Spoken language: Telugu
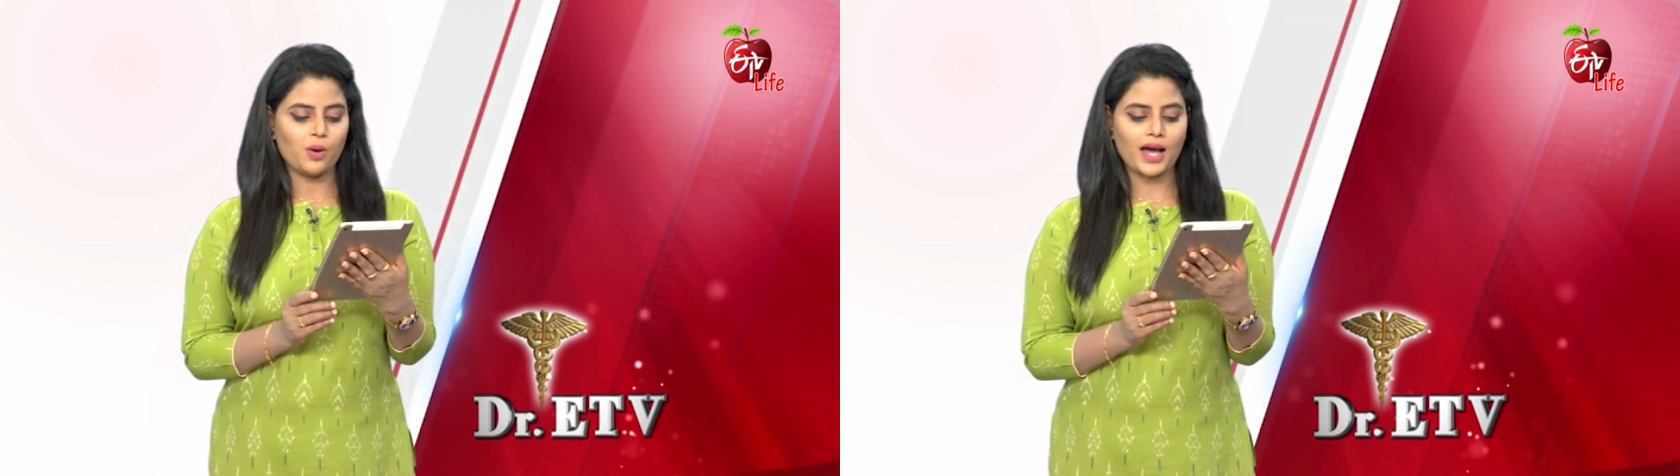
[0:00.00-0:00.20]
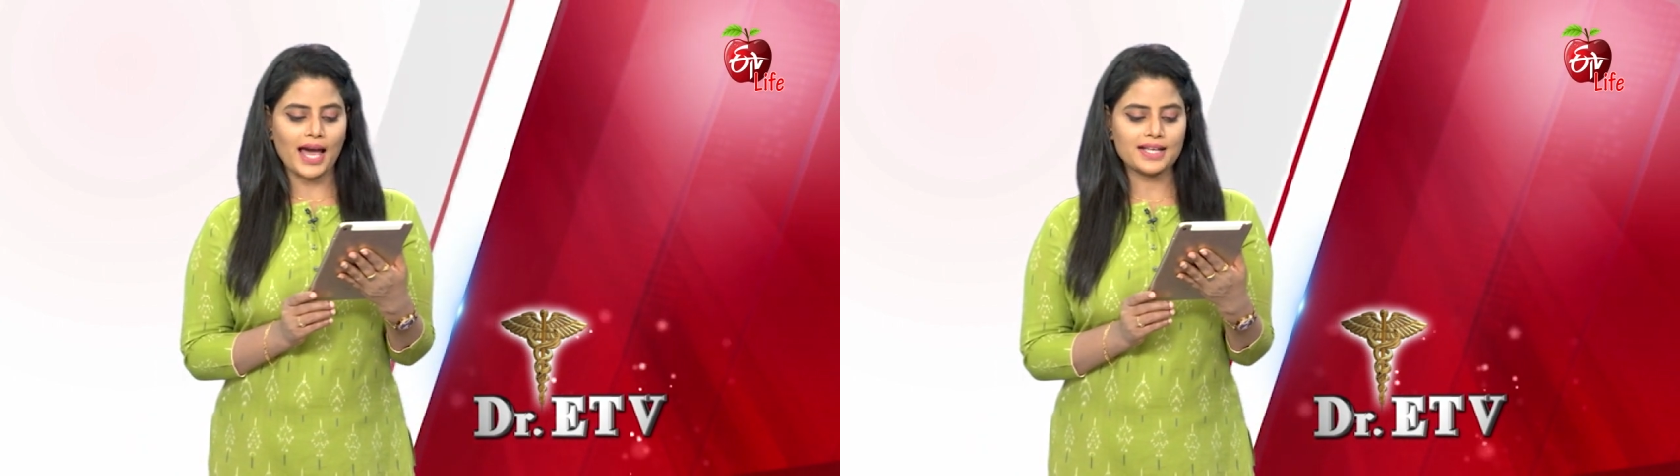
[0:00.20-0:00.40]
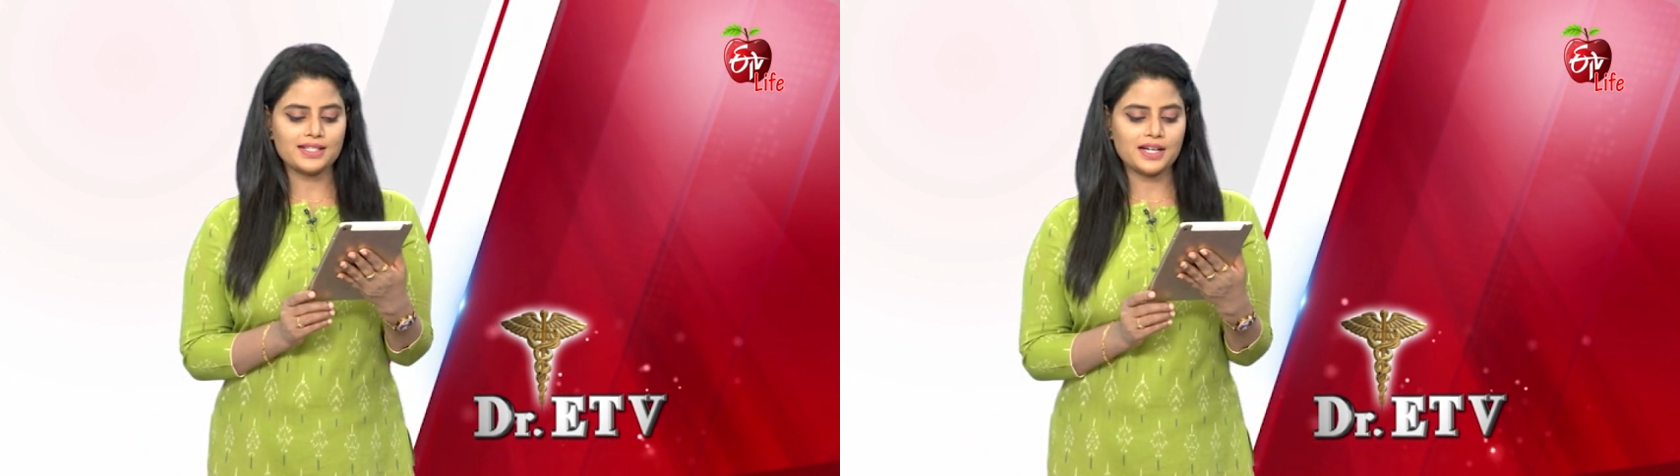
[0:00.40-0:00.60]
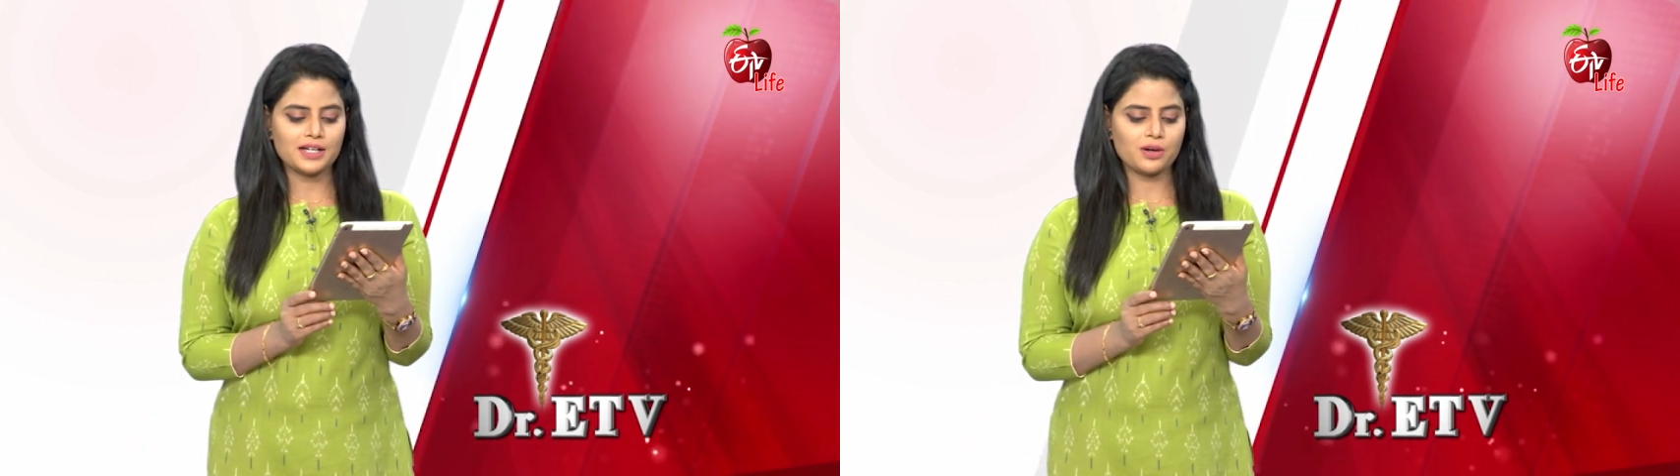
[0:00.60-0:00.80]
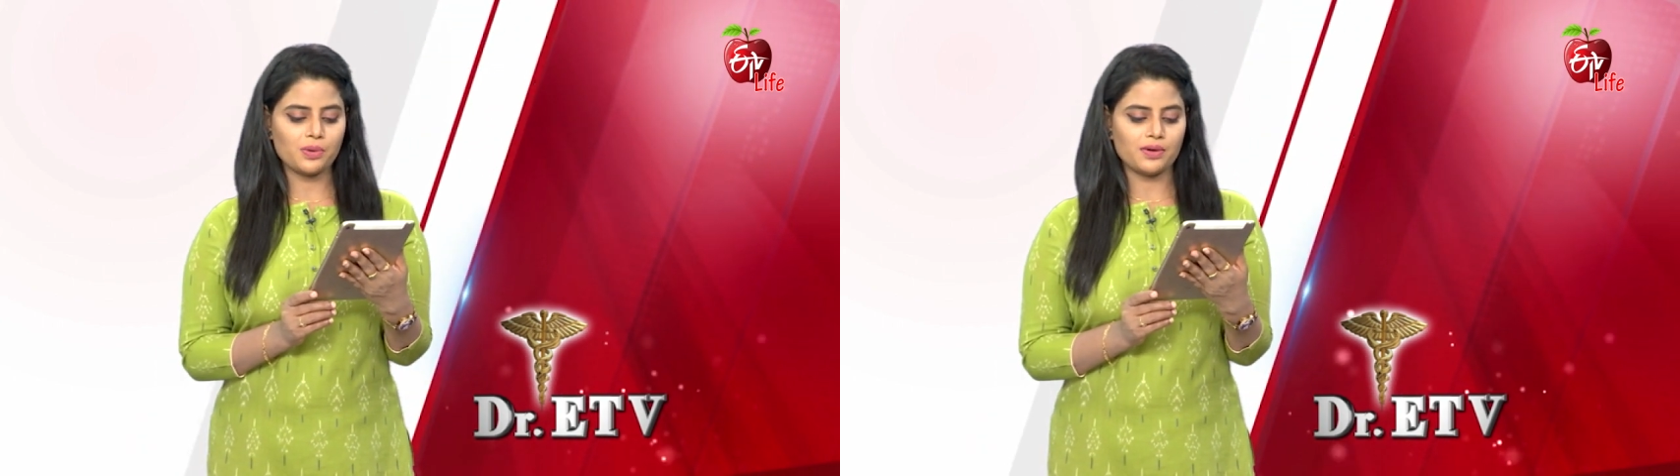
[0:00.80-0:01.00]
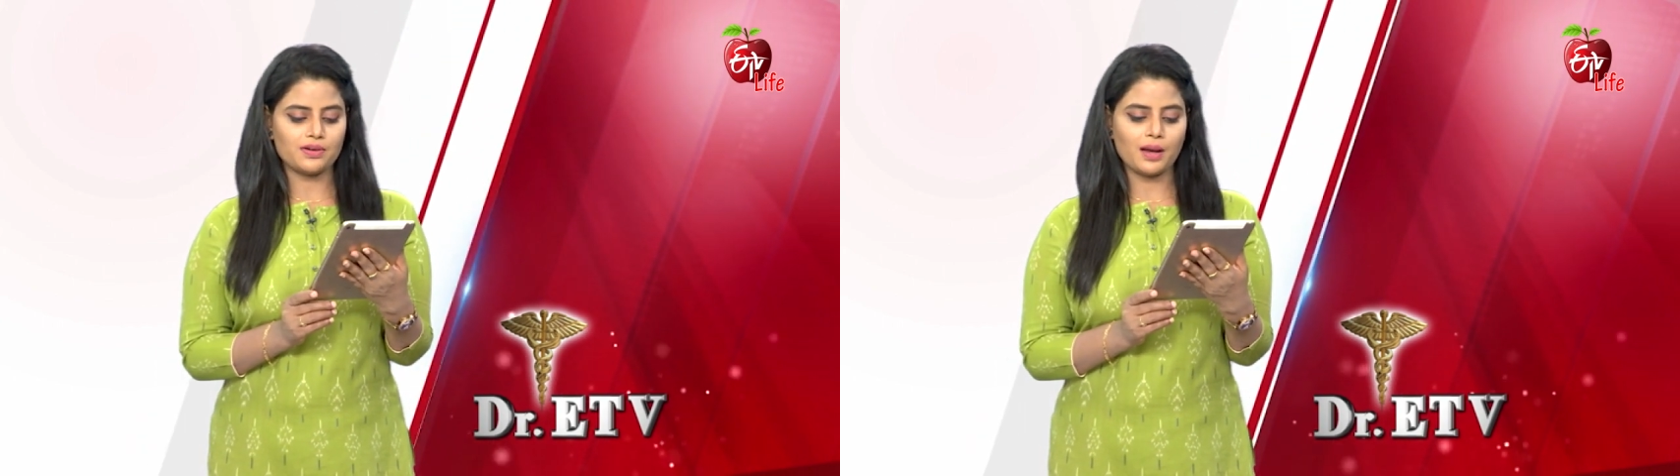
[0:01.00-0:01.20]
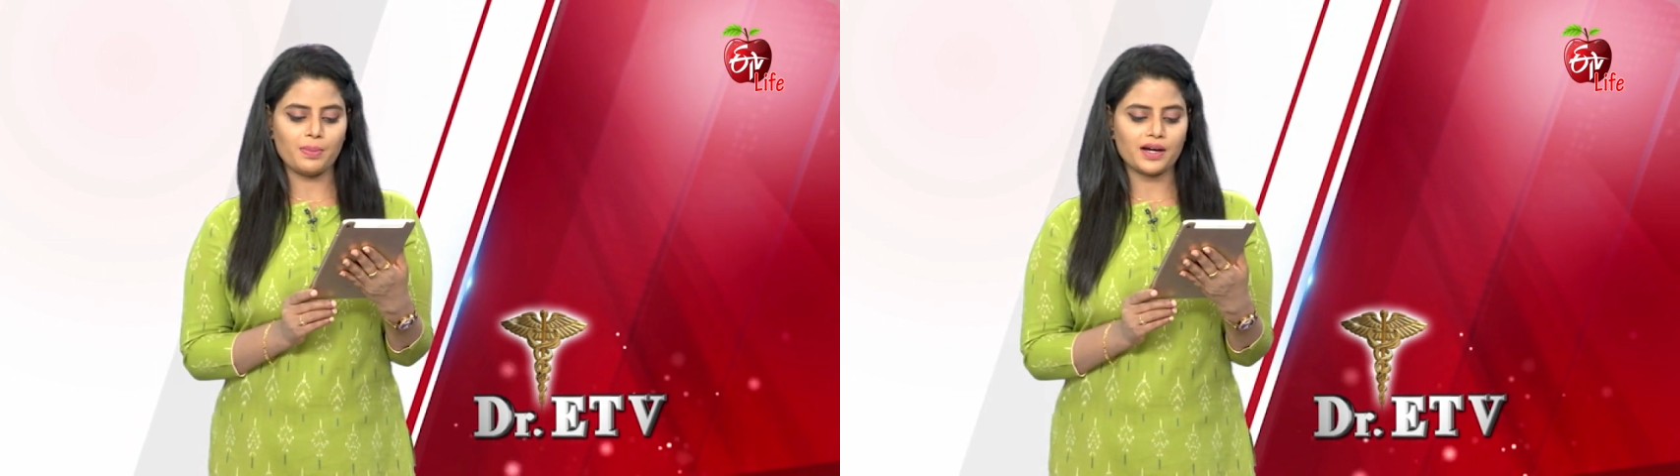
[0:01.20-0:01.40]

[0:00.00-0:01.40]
ఒక యాక్సిడెంట్లో నా